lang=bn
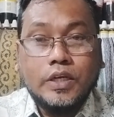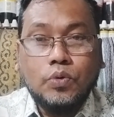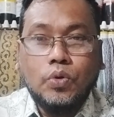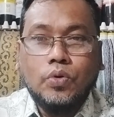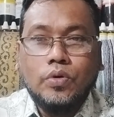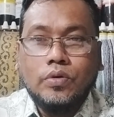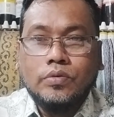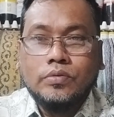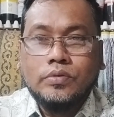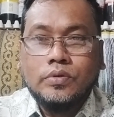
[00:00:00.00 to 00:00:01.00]
সেগুলো
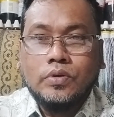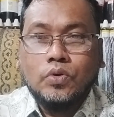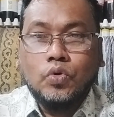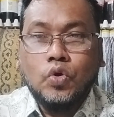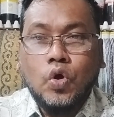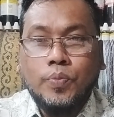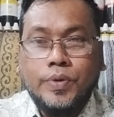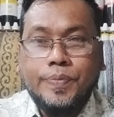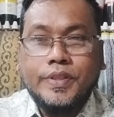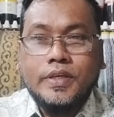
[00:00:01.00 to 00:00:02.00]
কোনো
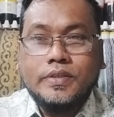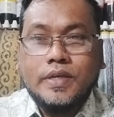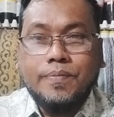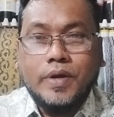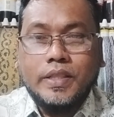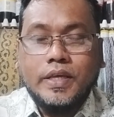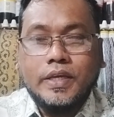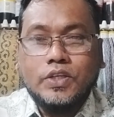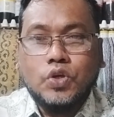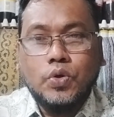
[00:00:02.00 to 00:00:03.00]
হোমিওপ্যাথিক চেম্বার
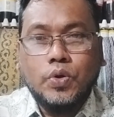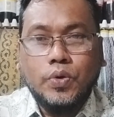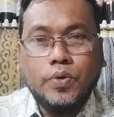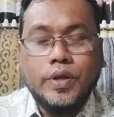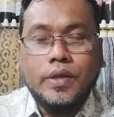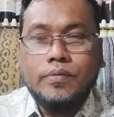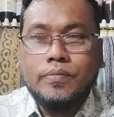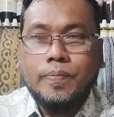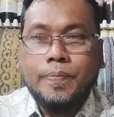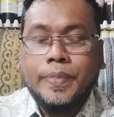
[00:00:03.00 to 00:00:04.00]
থেকে সংগ্রহ করে
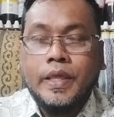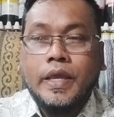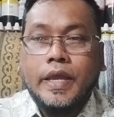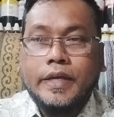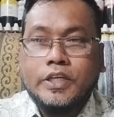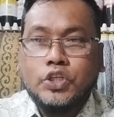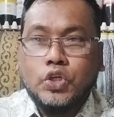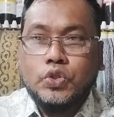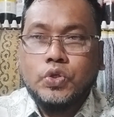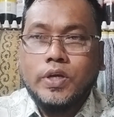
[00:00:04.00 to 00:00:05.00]
একটি
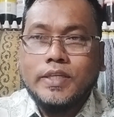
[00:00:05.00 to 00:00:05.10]
স্বচ্ছ